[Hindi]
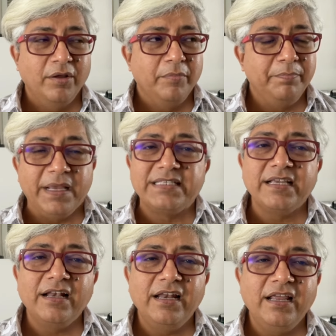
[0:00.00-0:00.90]

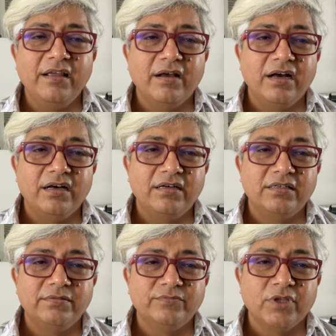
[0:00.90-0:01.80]
बेसिकली
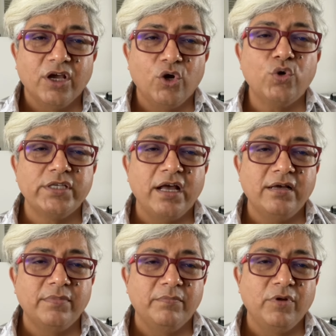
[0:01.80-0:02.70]
रोज़ा
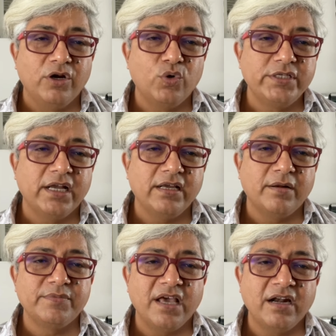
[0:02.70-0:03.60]
रोज़े का
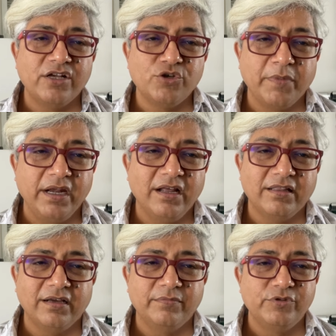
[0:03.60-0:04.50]
रमज़ान का जो महीना
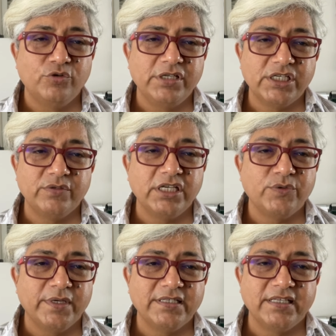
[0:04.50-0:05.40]
था जो जिस जिस
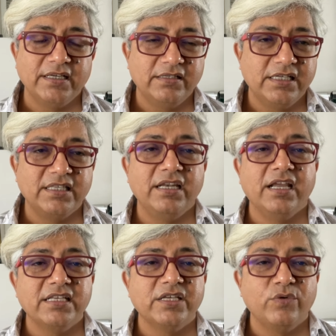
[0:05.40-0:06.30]
वजह से जिस
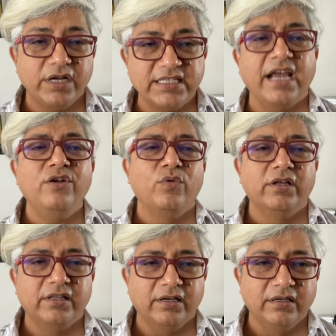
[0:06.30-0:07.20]
तरीके से वो डिज़ाइन हुआ
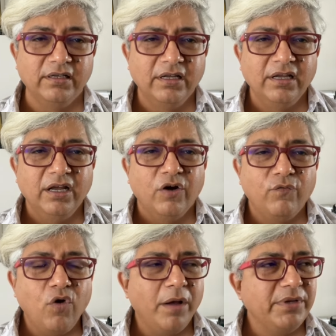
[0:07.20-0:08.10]
था
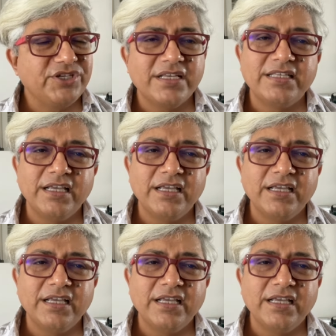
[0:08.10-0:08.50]
वो हमेशा से